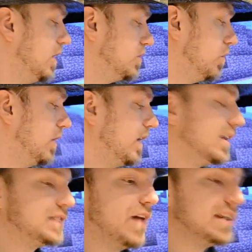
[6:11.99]
So,
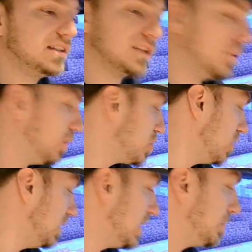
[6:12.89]
das war's jetzt aber auch
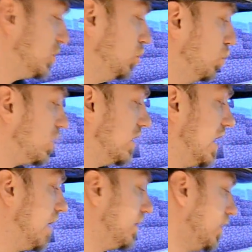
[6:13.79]
schon. Ich habe genug
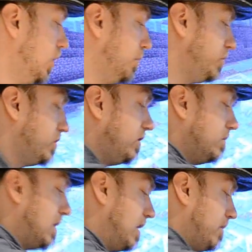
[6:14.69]
gelabert. Möchtet ihr
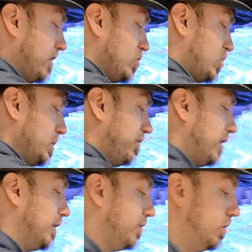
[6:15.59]
mal meine
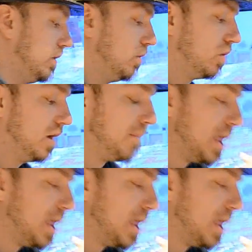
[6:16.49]
Stimmpfeife hören? Okay.